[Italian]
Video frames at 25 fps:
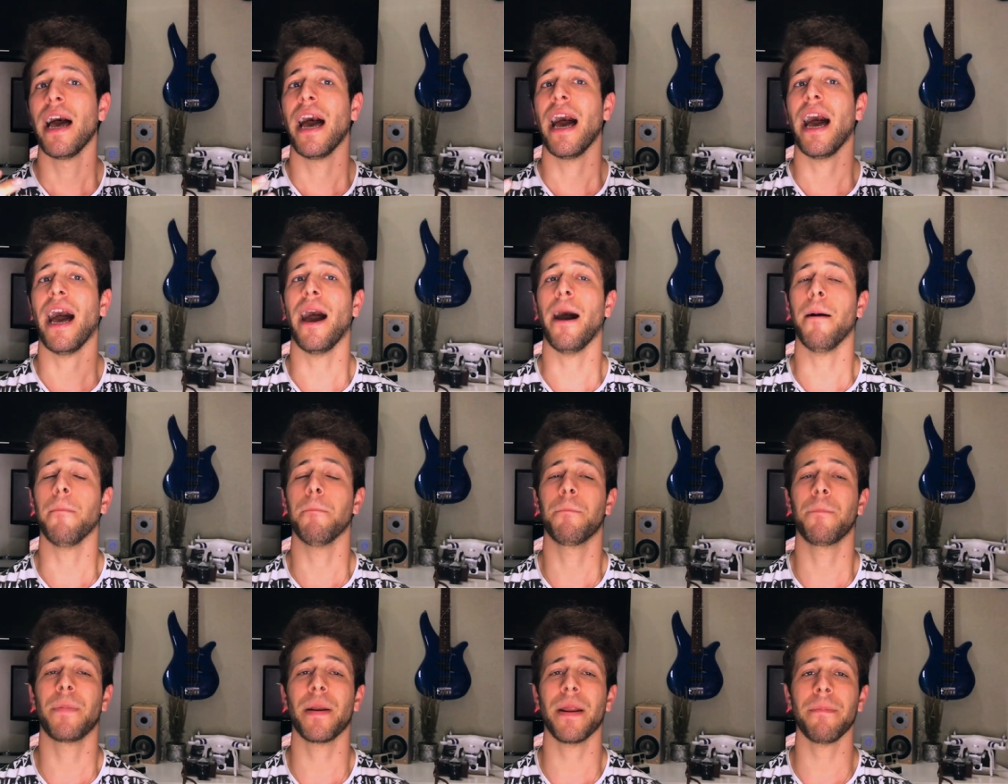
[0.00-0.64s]

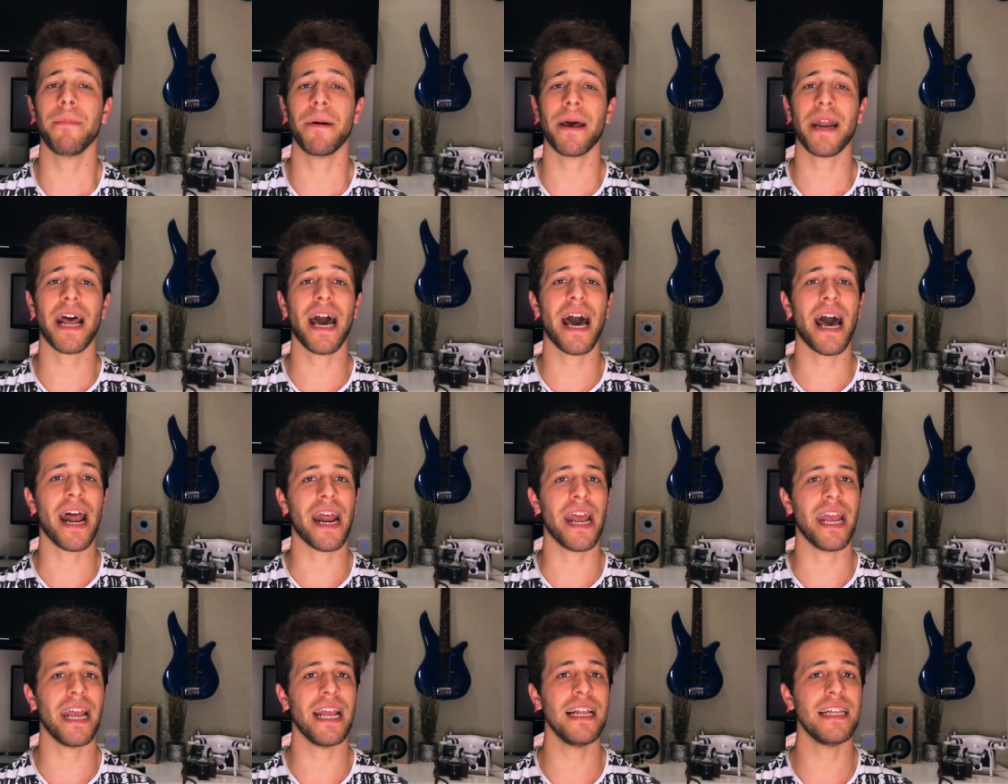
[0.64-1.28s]
a
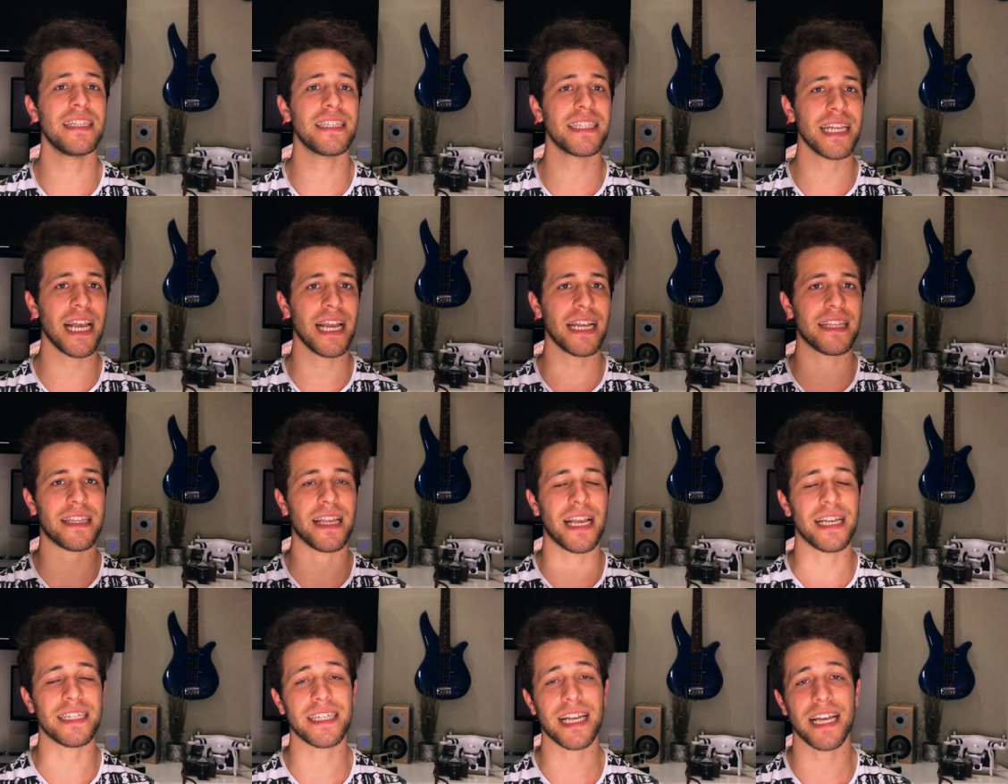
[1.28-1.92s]
preparare il
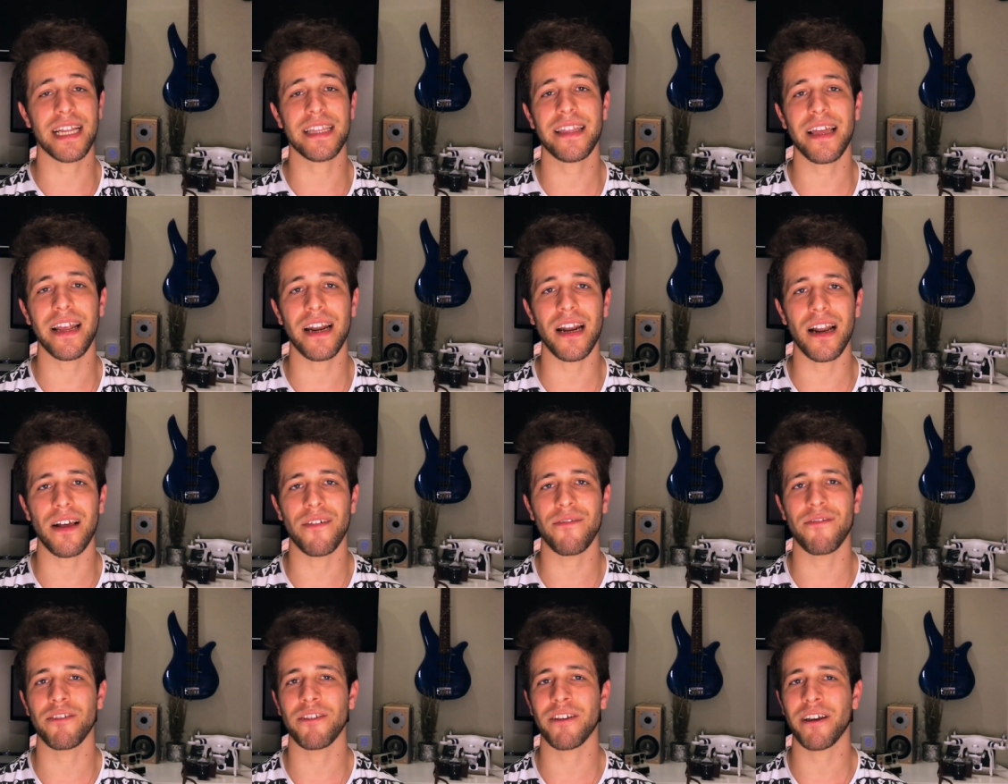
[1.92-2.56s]
set e a scattare
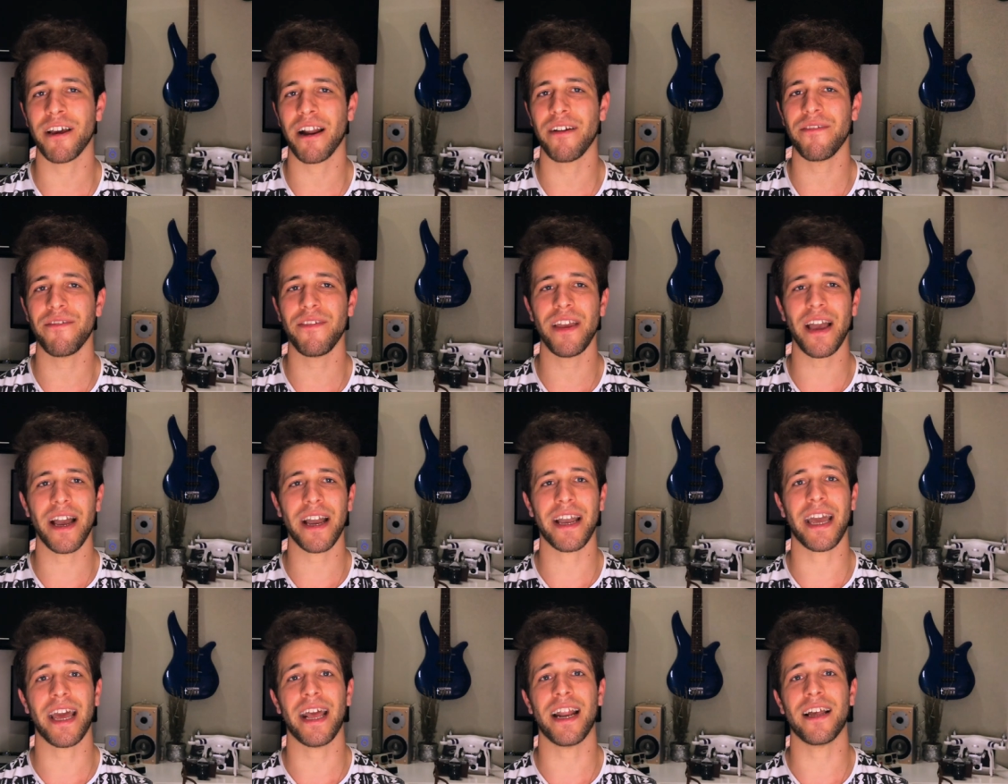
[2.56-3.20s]
la
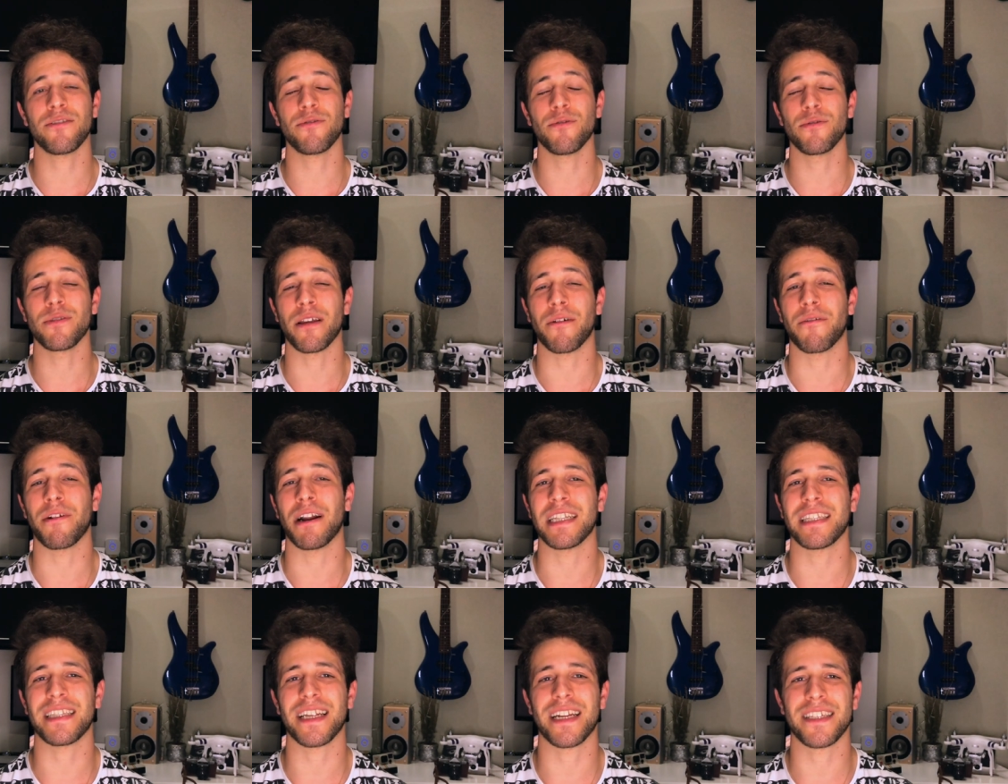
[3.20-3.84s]
fotografia che era tutta
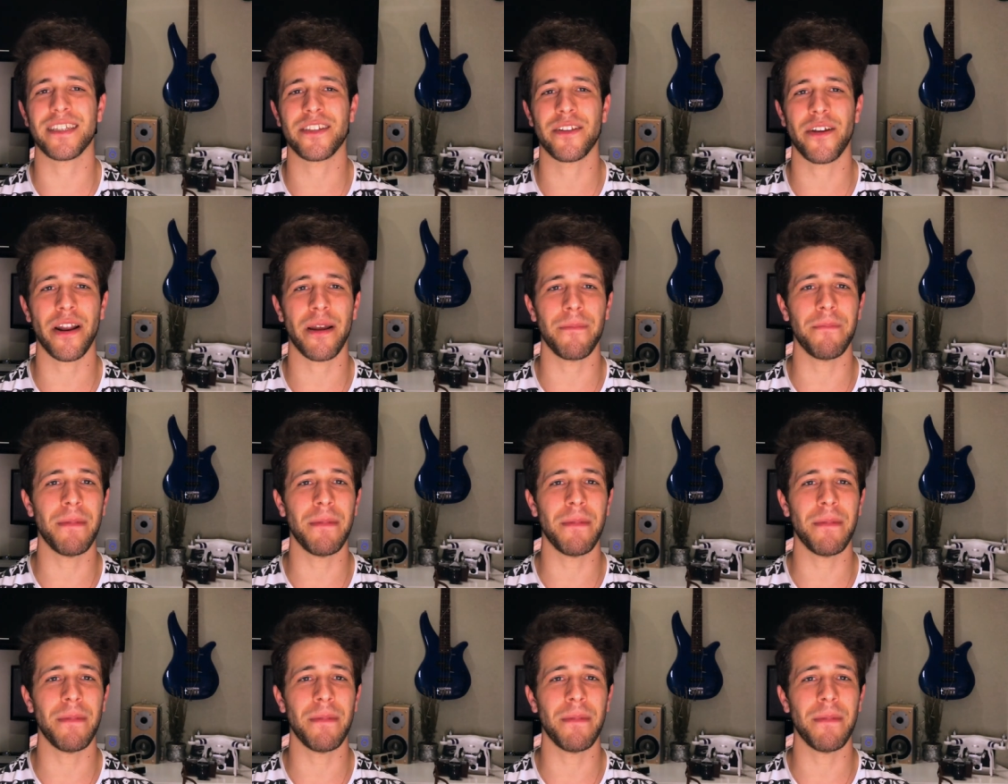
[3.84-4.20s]
un'altra storia.